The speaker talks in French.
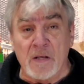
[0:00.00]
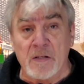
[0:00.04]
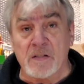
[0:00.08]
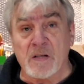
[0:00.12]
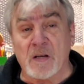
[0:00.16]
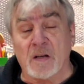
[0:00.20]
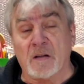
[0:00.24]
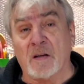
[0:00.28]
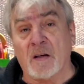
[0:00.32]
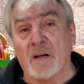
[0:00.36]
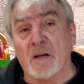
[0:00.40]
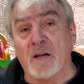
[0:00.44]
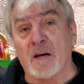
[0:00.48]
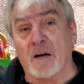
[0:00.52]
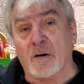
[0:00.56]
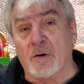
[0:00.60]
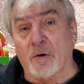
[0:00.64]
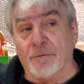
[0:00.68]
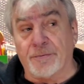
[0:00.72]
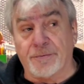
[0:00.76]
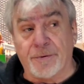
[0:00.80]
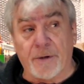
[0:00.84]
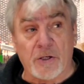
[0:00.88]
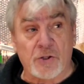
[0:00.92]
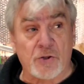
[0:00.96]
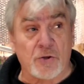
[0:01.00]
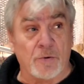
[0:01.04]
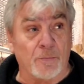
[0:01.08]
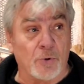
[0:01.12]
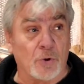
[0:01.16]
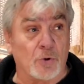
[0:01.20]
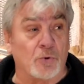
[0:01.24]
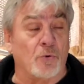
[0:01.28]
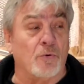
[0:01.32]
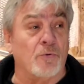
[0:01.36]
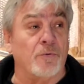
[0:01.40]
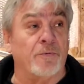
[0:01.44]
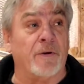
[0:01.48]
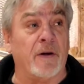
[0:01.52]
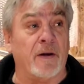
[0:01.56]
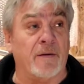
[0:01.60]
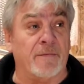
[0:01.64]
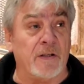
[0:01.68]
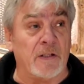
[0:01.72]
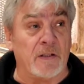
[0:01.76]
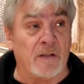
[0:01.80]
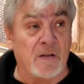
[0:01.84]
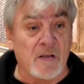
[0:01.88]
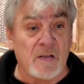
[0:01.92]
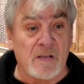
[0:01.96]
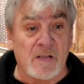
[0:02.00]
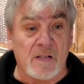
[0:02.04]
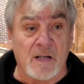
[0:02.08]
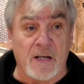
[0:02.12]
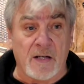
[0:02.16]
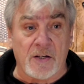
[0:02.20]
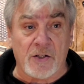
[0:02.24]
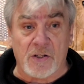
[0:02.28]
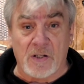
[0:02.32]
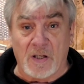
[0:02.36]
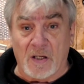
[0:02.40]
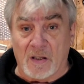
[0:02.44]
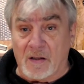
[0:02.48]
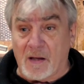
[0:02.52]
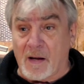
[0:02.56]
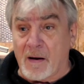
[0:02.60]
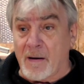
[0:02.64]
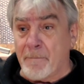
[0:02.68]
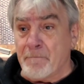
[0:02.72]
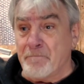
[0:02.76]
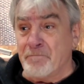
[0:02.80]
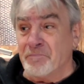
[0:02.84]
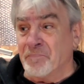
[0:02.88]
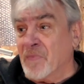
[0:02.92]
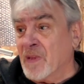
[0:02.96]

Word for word: C'est-à-dire qu'en fait, je me trouvais avec des sièges qui étaient,